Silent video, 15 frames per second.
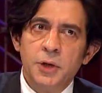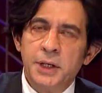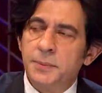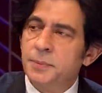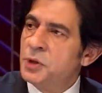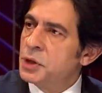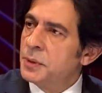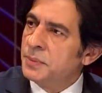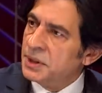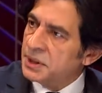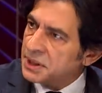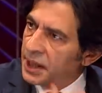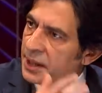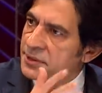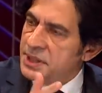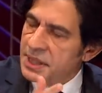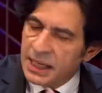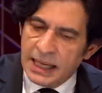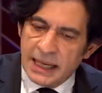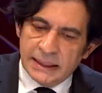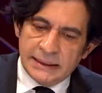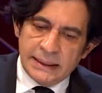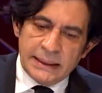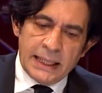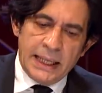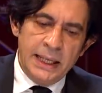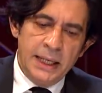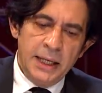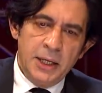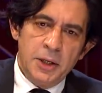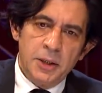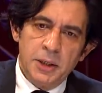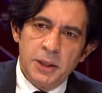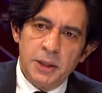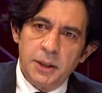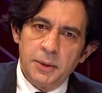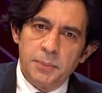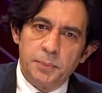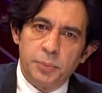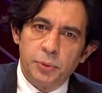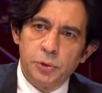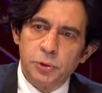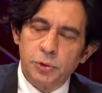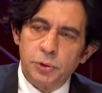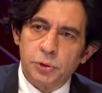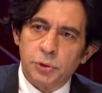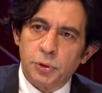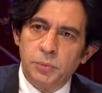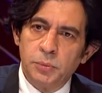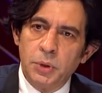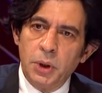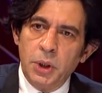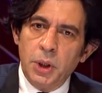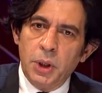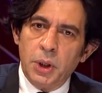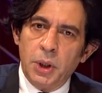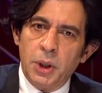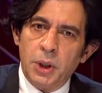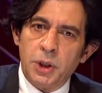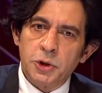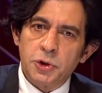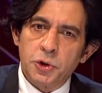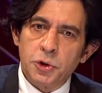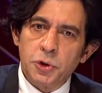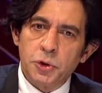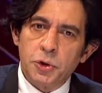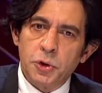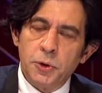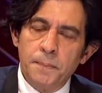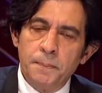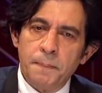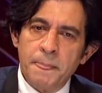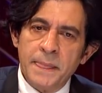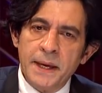yönetmişimdir. Tavsiyelerde de e, bulunurdum. E, çünkü